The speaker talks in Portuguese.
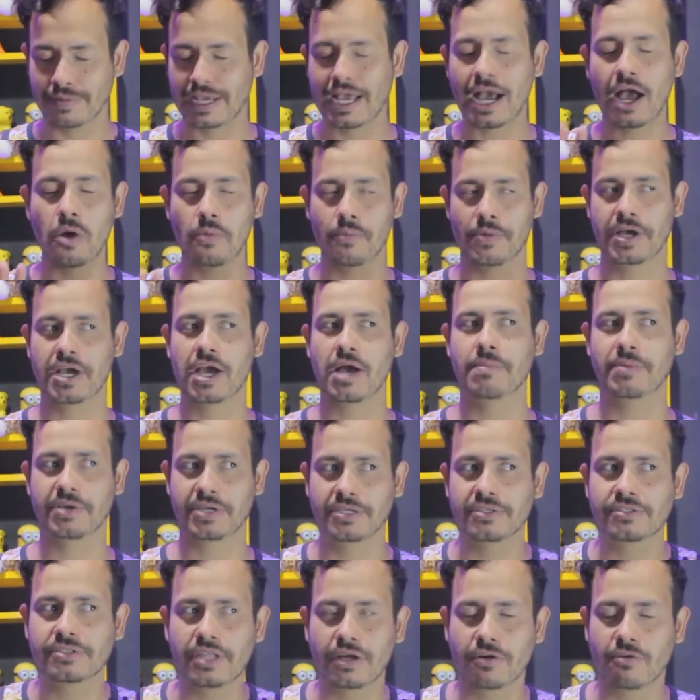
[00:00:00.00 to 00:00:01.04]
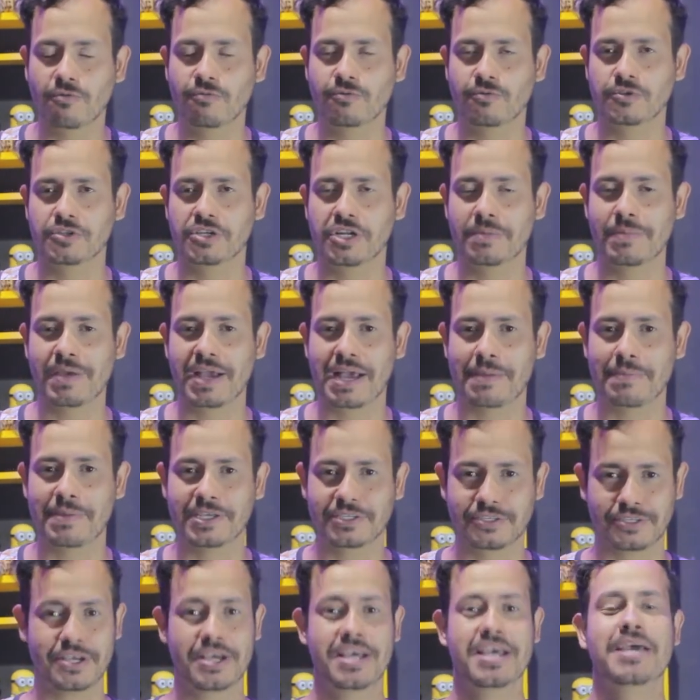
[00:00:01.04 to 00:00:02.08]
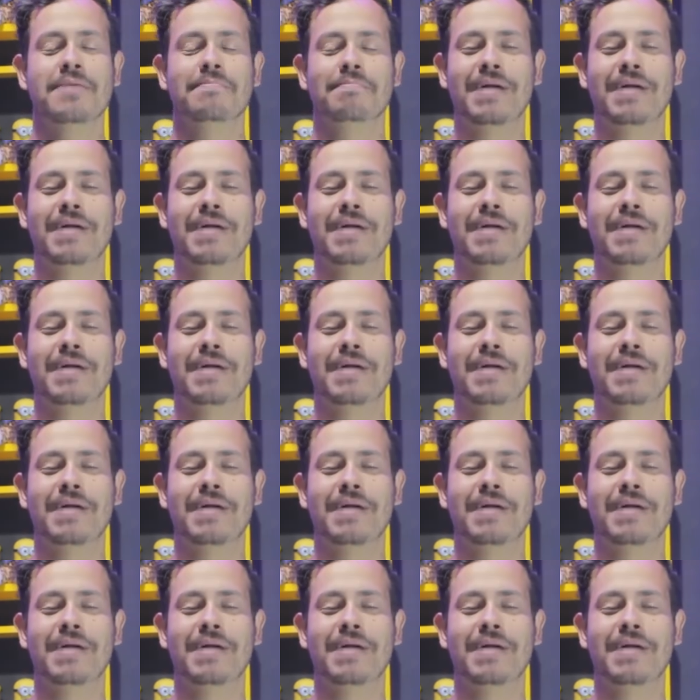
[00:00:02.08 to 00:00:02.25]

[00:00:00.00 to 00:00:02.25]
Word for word: Calma, calma que isso está confundindo a minha cabeça.